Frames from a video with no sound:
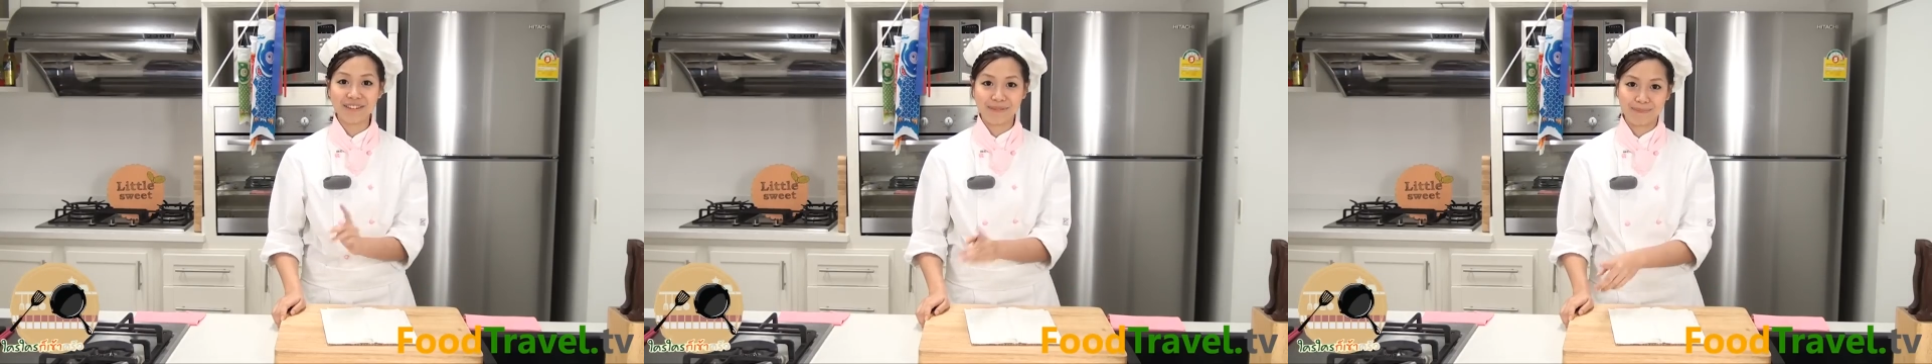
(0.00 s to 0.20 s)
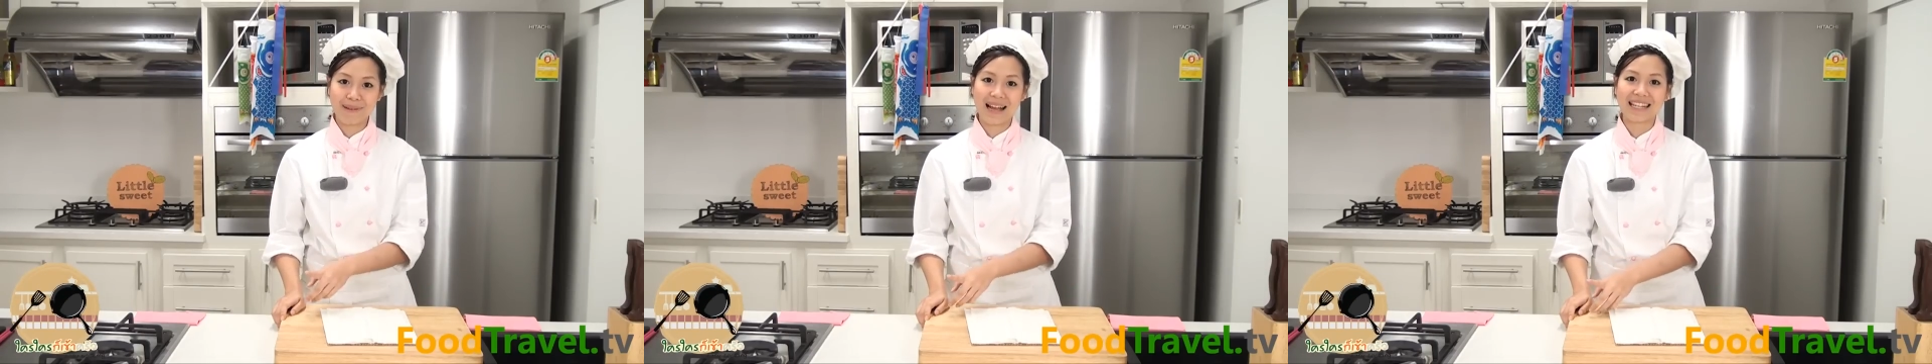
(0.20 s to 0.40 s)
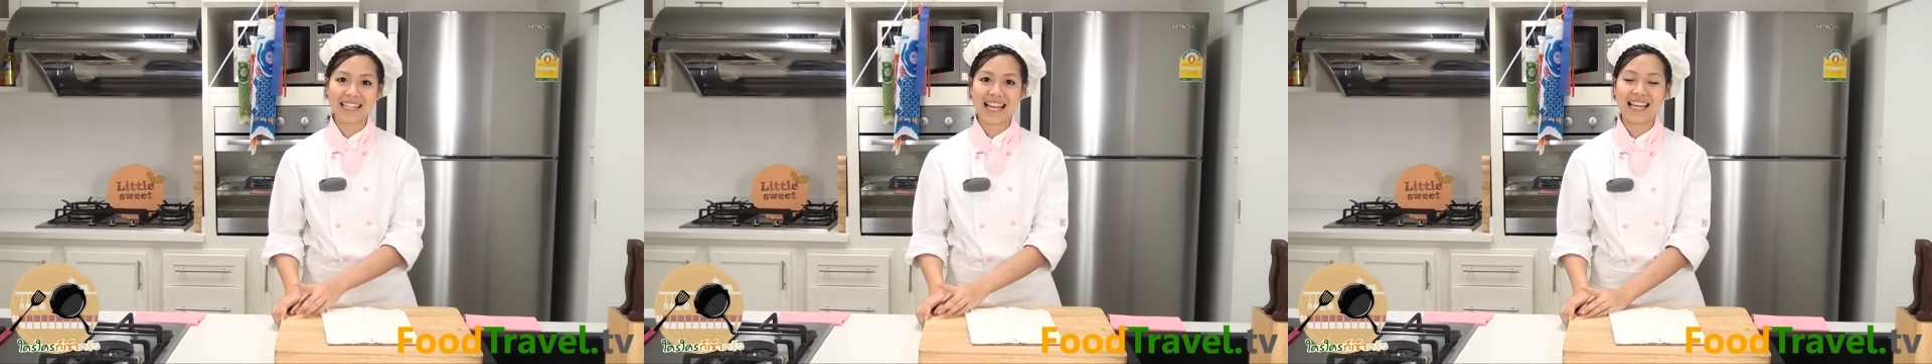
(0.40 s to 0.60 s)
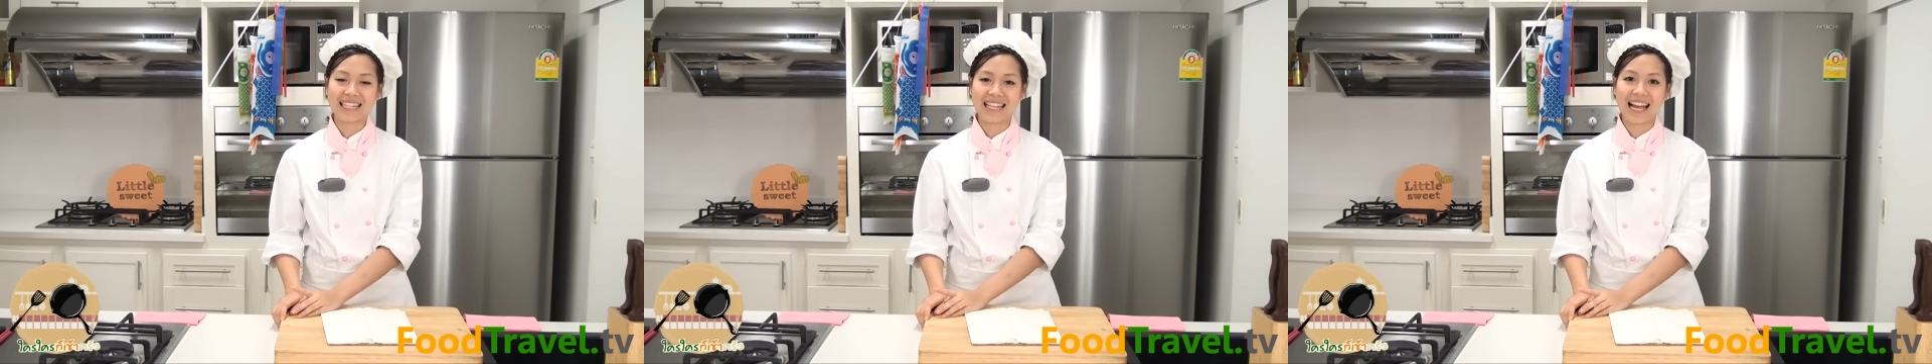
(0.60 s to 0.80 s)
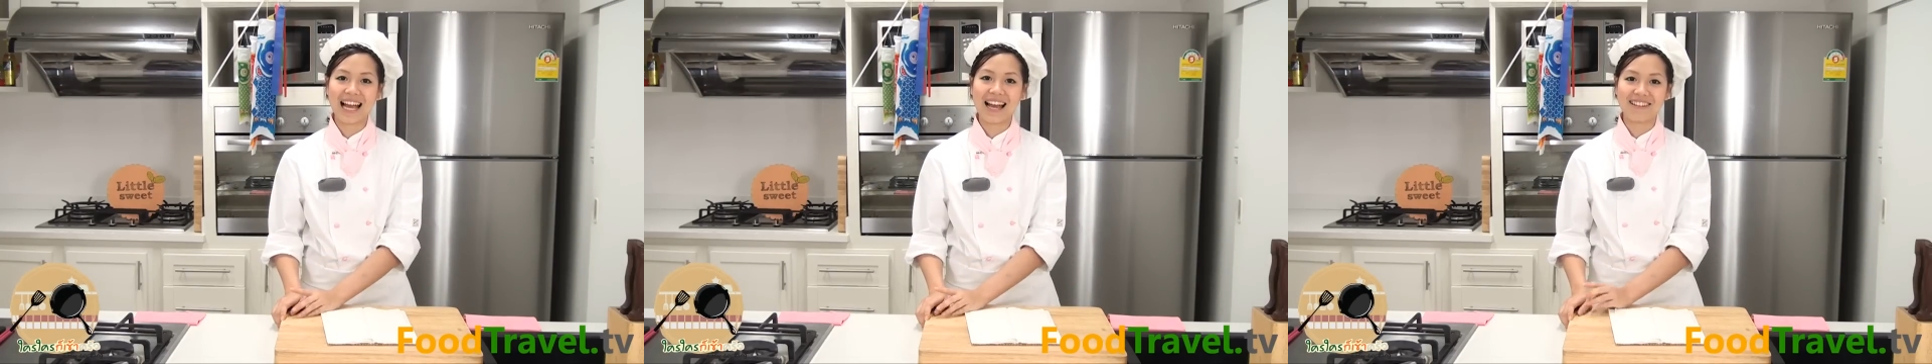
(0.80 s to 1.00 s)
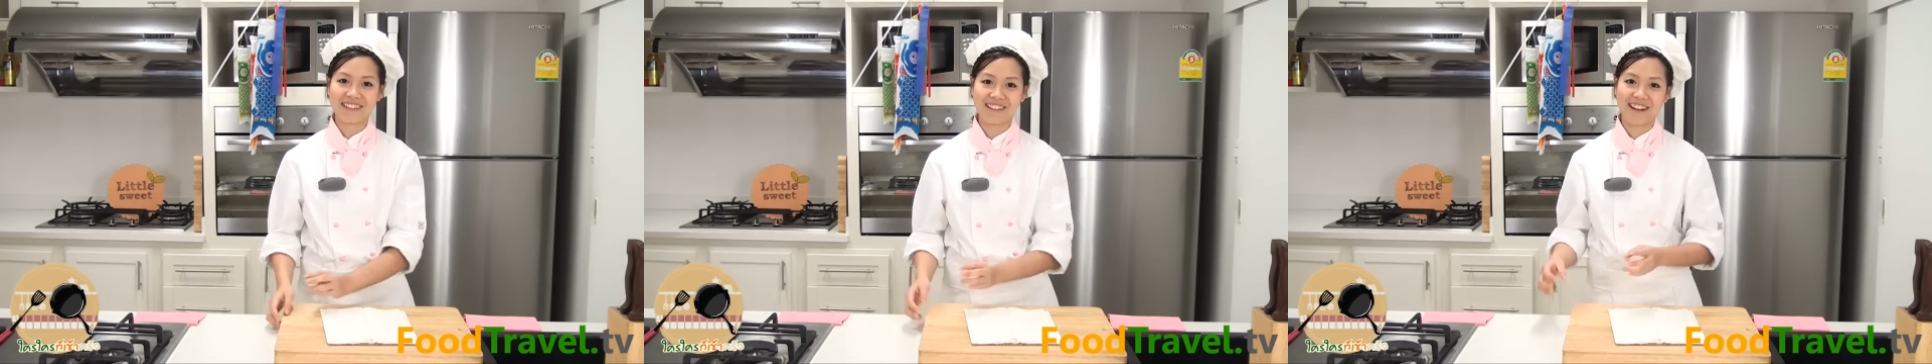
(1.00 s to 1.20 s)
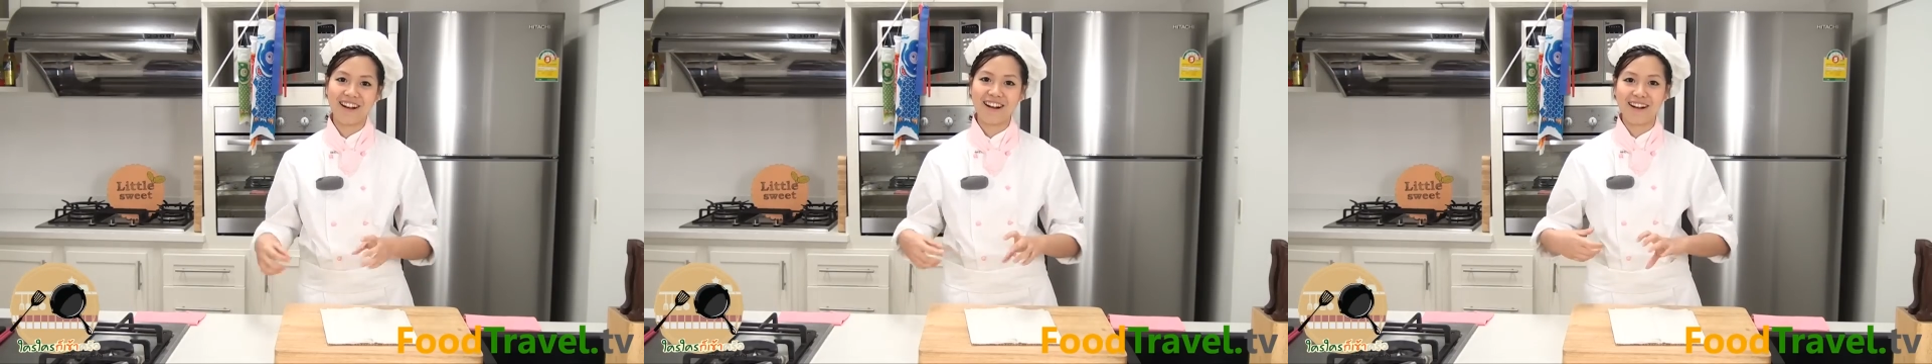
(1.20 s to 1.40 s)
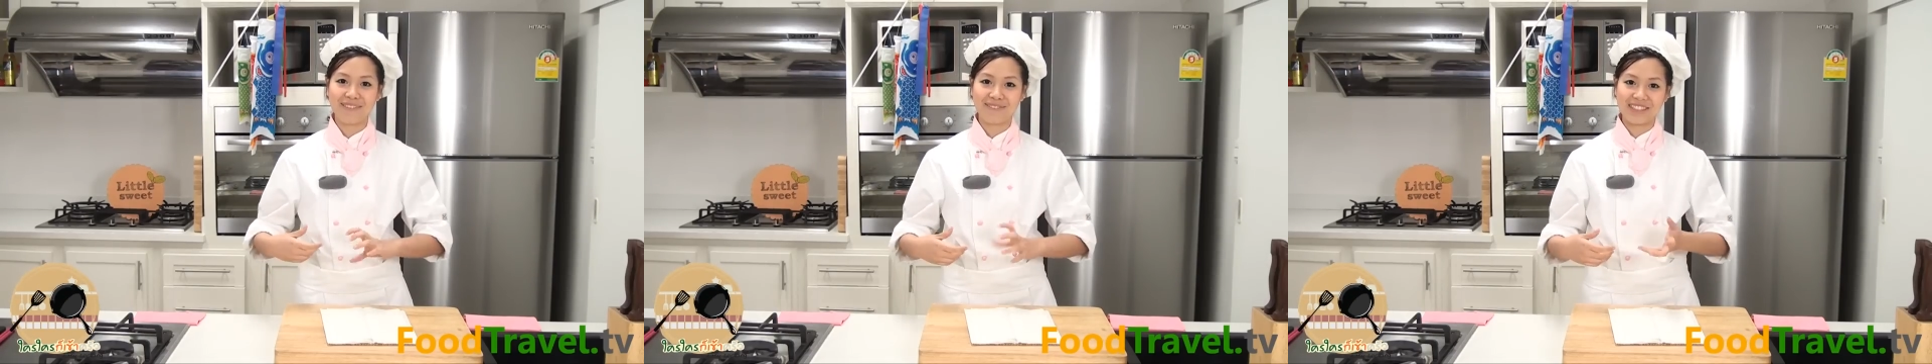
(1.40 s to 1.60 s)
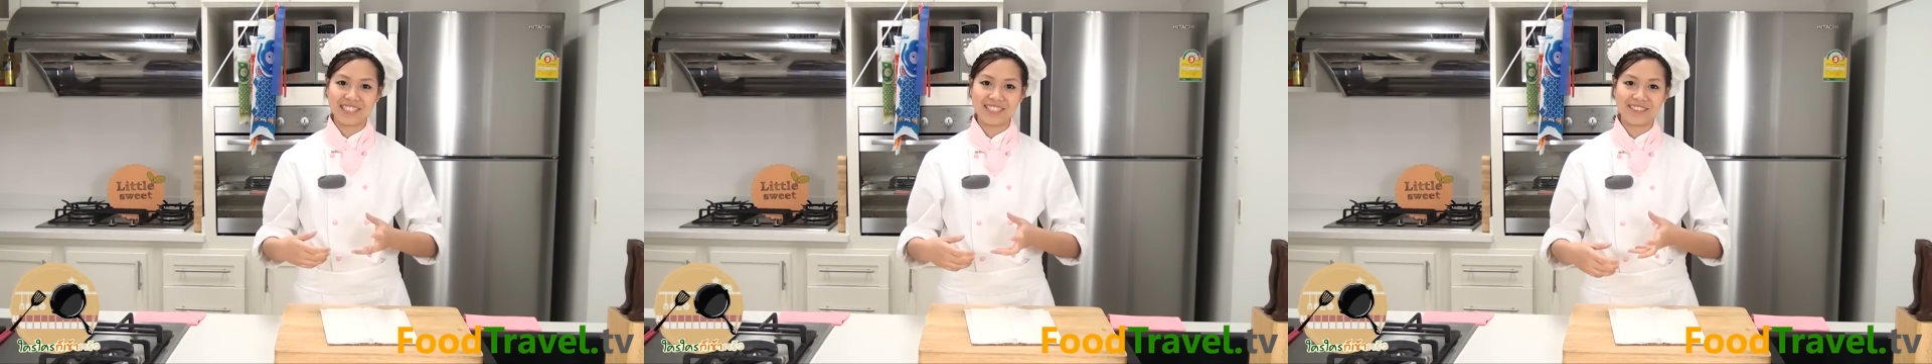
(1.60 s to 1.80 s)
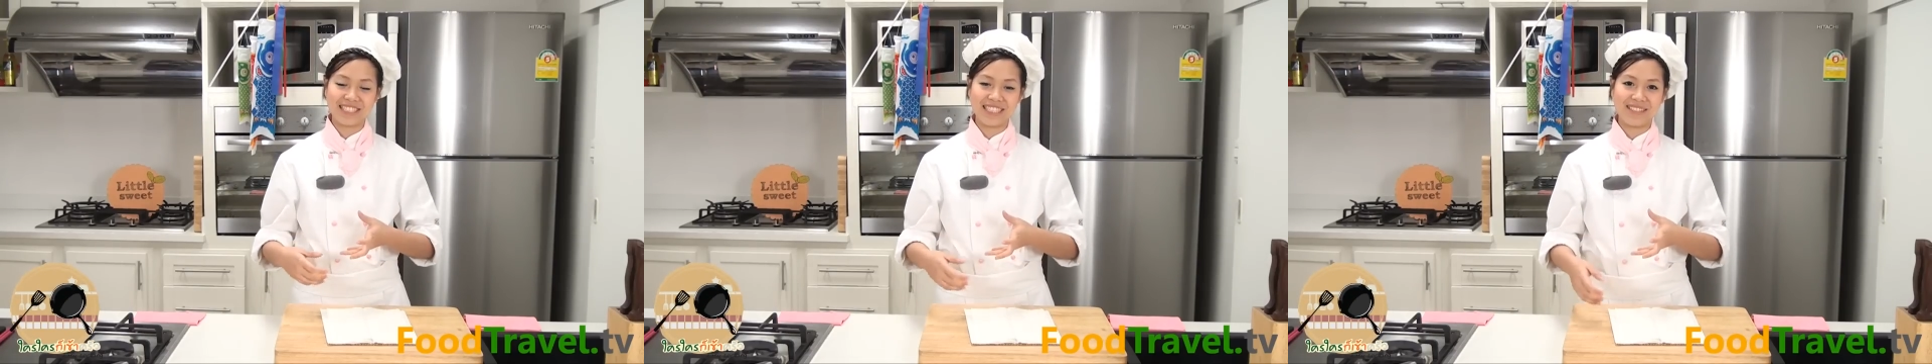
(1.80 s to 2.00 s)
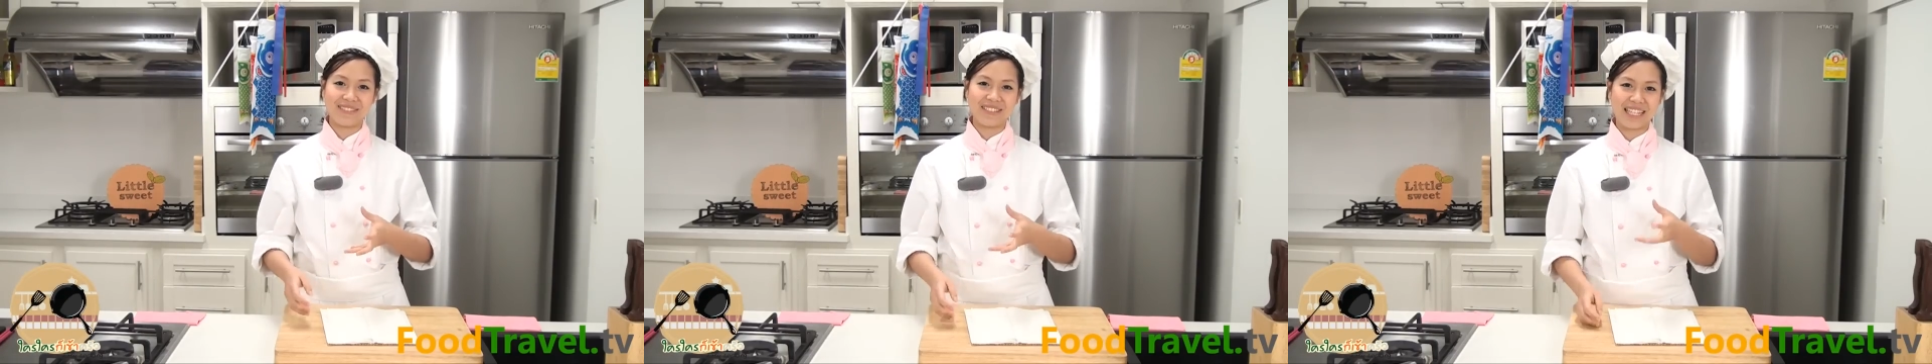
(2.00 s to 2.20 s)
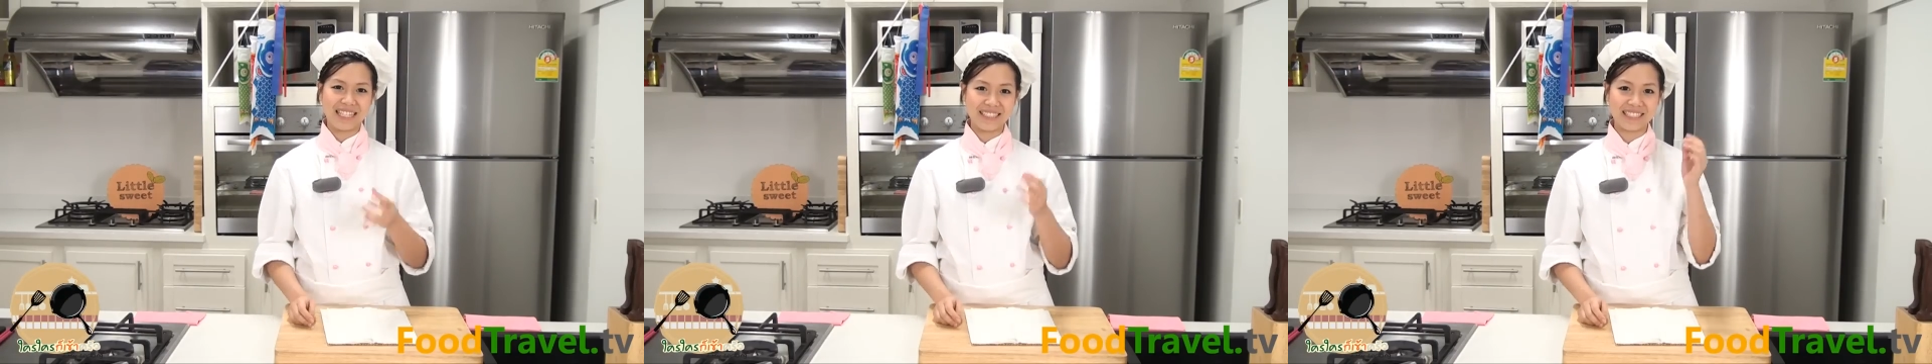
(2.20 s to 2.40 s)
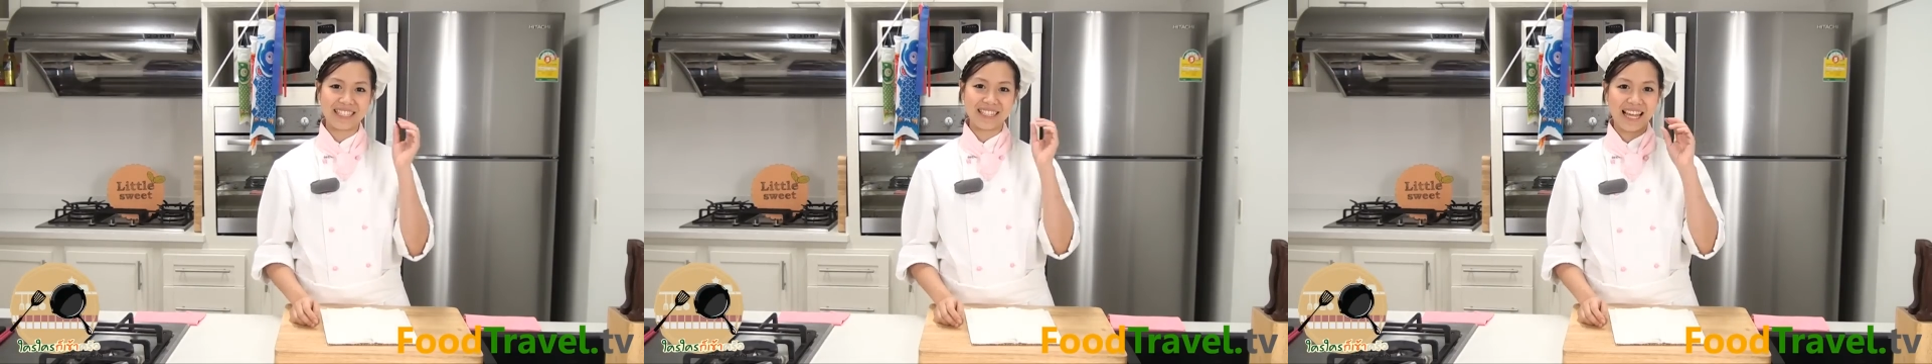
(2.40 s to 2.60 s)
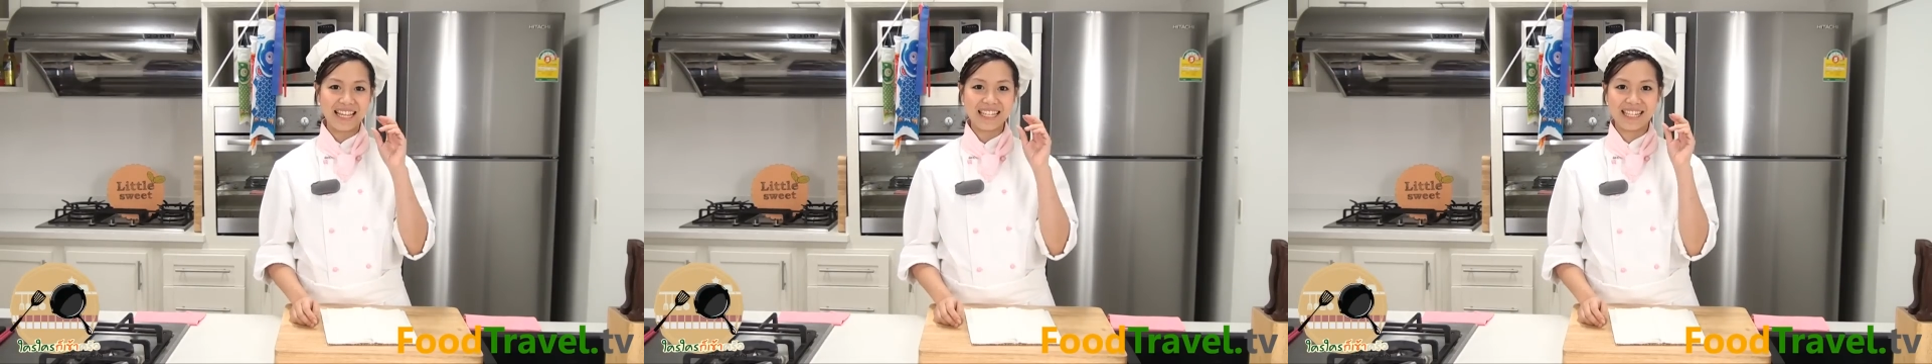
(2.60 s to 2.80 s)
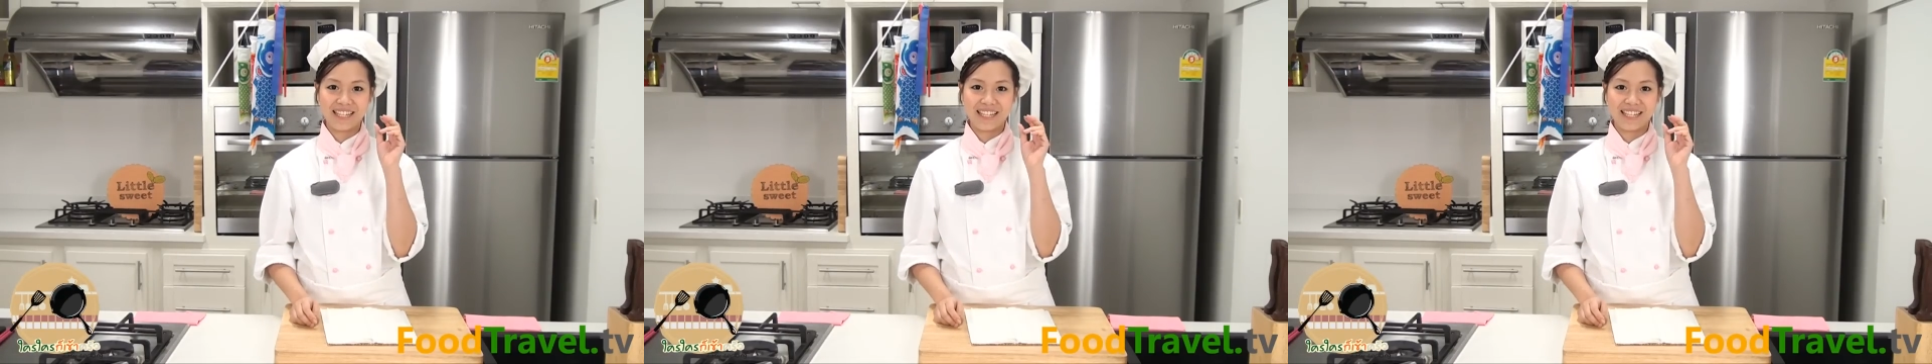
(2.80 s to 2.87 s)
ขนมปังแทนข้าวแล้วก็หอมเหมือนซูชิเพราะนั้นเราจะได้